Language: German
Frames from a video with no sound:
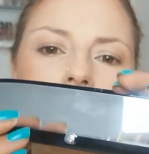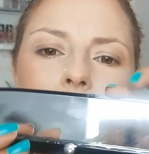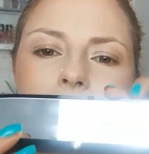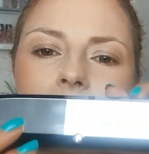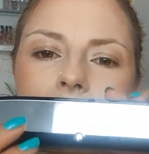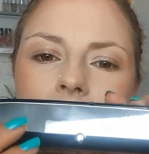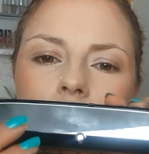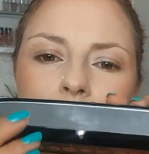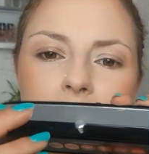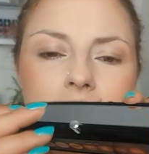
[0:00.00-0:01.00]
Farben, kleiner
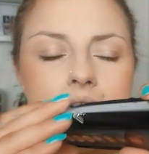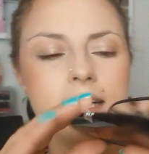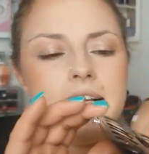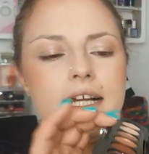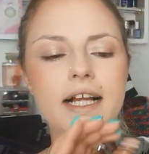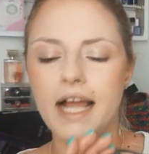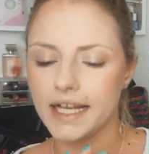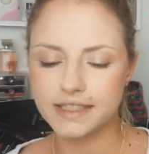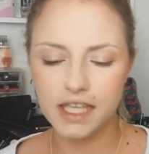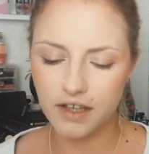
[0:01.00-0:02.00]
Spiegel.
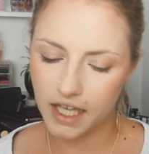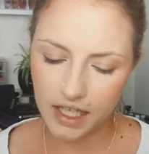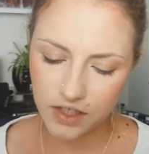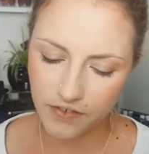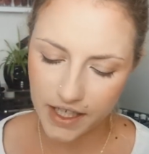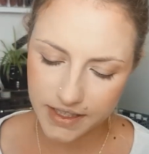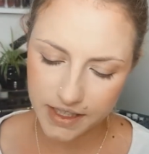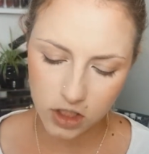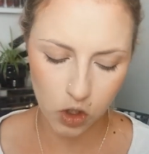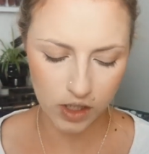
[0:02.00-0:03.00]
Es
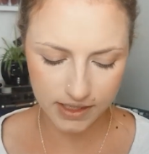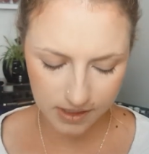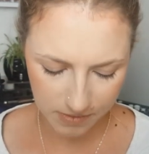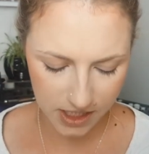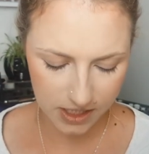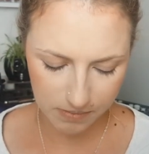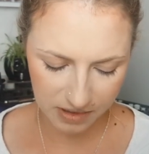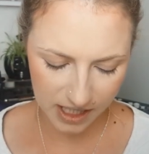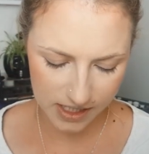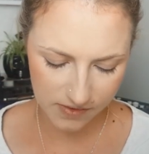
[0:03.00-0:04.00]
gerechtfertigt trotzdem nicht den
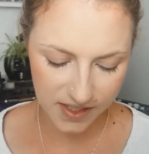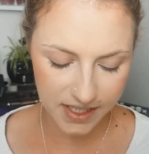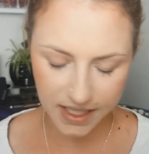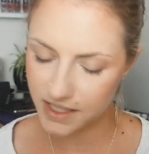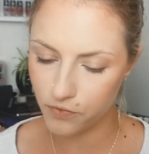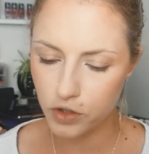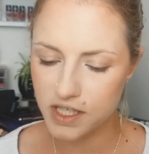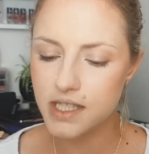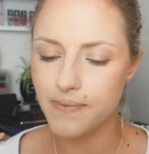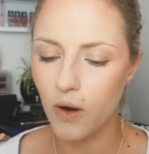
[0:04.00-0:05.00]
Preis, finde ich. Es fühlt
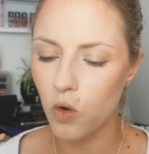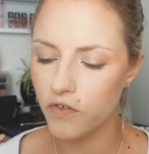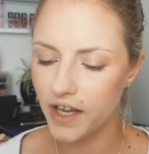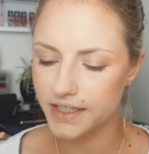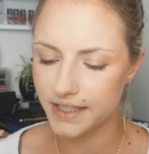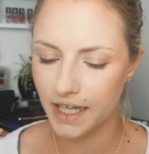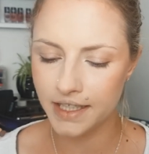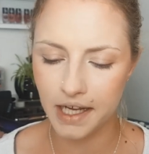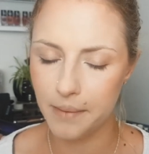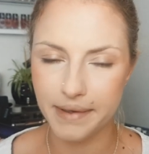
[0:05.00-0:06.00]
sich zwar hochwertig an,
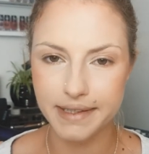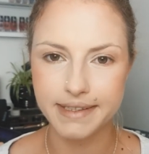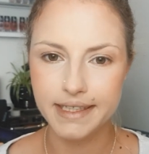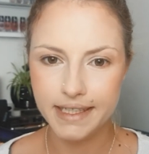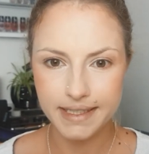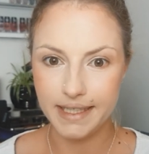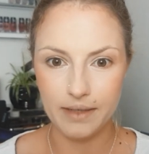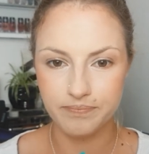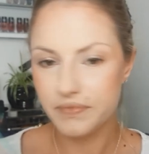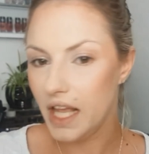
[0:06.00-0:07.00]
aber ja.
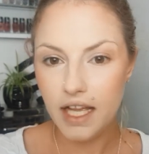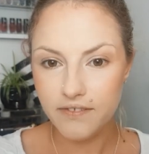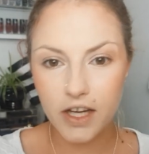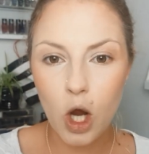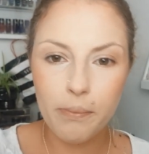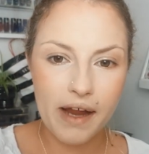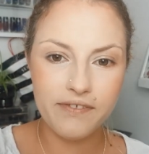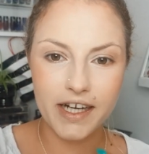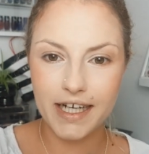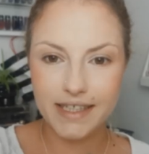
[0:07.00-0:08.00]
Wir kommen
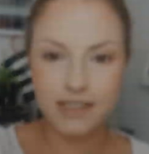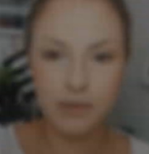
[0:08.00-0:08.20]
einfach gleich